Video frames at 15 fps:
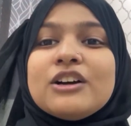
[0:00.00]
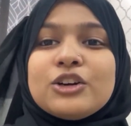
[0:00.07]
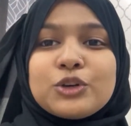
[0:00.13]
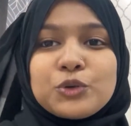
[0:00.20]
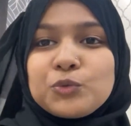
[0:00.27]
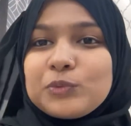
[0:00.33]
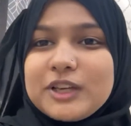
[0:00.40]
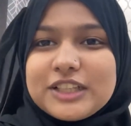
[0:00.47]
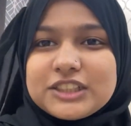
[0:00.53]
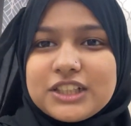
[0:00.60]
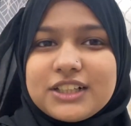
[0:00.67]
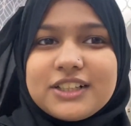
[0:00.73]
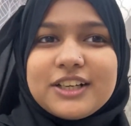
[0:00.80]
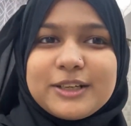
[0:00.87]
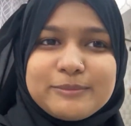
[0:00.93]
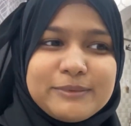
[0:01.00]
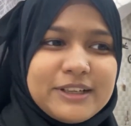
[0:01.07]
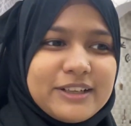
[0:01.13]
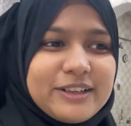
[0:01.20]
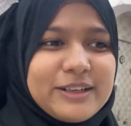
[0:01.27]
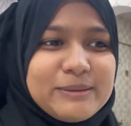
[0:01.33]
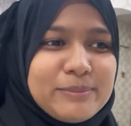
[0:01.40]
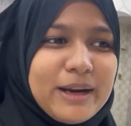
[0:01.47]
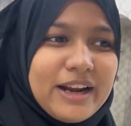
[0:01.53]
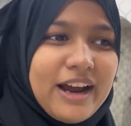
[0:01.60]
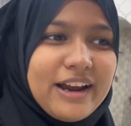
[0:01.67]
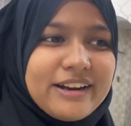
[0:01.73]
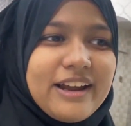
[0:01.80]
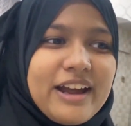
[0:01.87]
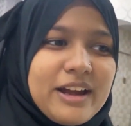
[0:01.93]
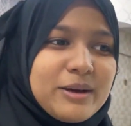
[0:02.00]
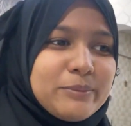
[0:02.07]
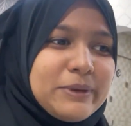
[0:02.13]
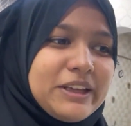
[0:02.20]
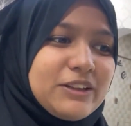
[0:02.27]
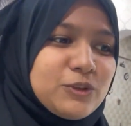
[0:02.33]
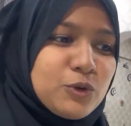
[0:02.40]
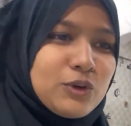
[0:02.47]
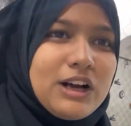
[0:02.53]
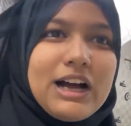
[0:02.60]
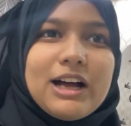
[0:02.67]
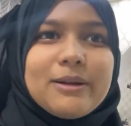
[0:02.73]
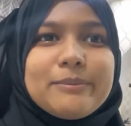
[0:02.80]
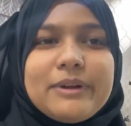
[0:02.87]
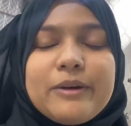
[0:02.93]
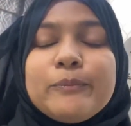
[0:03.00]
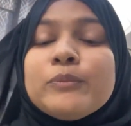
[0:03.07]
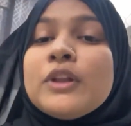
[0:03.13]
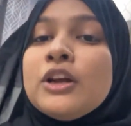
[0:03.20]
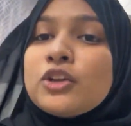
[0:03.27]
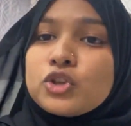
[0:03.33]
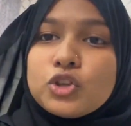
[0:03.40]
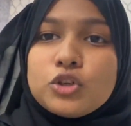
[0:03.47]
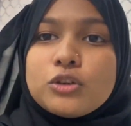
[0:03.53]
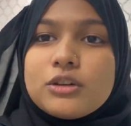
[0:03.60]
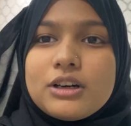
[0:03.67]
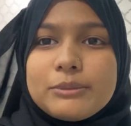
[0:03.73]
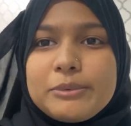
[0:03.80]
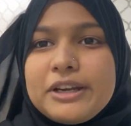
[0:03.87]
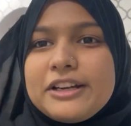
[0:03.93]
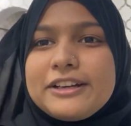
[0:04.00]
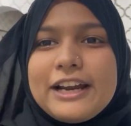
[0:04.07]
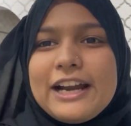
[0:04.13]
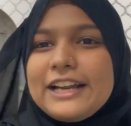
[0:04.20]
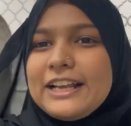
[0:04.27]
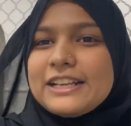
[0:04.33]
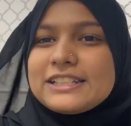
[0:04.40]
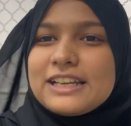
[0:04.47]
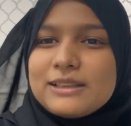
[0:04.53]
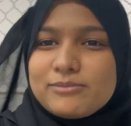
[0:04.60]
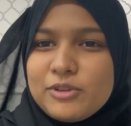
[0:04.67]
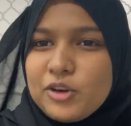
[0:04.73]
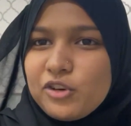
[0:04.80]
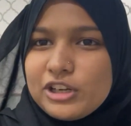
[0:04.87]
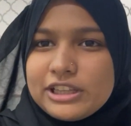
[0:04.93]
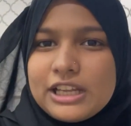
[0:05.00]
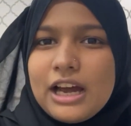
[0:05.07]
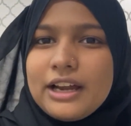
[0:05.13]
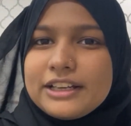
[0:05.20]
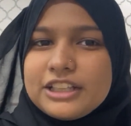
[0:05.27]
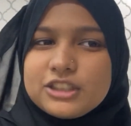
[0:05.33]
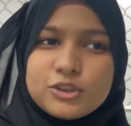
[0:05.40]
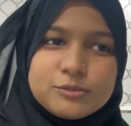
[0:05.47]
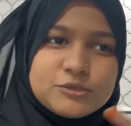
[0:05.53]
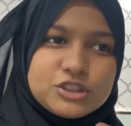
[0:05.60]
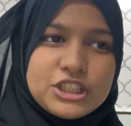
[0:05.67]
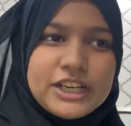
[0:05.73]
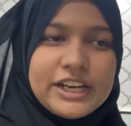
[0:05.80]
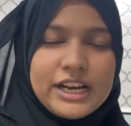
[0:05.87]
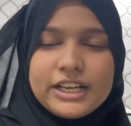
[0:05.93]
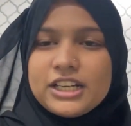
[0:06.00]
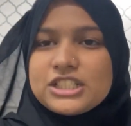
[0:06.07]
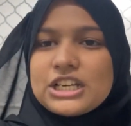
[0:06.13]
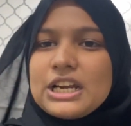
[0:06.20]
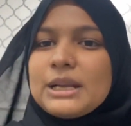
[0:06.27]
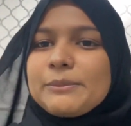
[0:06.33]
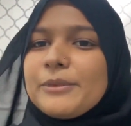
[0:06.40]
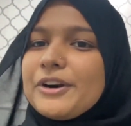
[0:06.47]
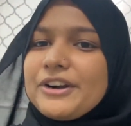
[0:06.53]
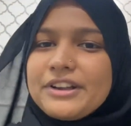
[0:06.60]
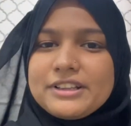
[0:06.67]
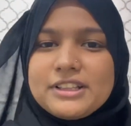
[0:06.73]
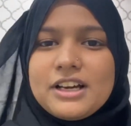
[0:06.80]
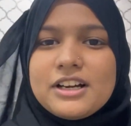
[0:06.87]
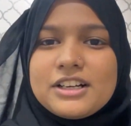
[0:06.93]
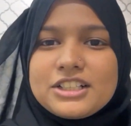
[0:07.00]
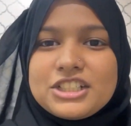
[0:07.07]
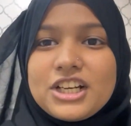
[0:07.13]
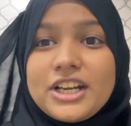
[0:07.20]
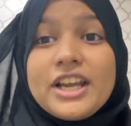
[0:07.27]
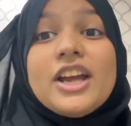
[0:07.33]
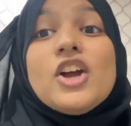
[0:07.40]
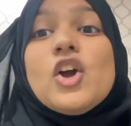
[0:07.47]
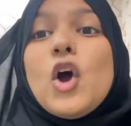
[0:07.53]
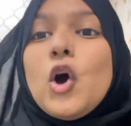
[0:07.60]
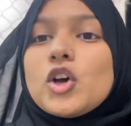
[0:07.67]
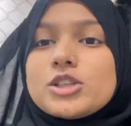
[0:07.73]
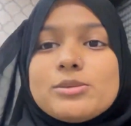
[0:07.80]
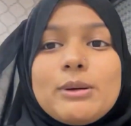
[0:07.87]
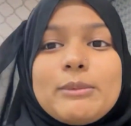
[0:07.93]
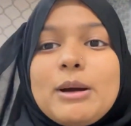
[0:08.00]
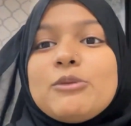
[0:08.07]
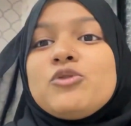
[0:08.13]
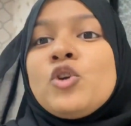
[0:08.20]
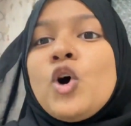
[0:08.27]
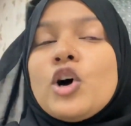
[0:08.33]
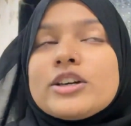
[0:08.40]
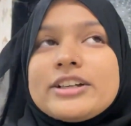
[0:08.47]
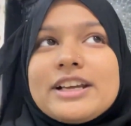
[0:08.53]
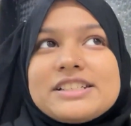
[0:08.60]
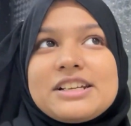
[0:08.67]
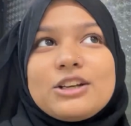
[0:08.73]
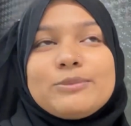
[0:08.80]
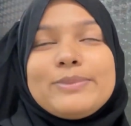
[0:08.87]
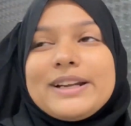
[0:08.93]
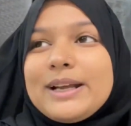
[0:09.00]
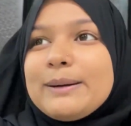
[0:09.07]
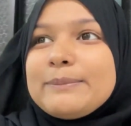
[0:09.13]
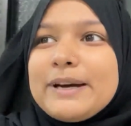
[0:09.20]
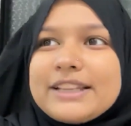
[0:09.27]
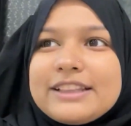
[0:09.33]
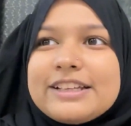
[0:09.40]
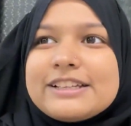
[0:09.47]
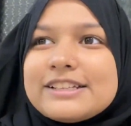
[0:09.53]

रूम के चक्कर में कि बनाना है अभी तो काम है तो अभी डैडी के साथ में कोई था नहीं तो मुझे ही आना जाना पड़ रहा था हर जगह उसमें मैं ब्लॉग कैसा बना पाती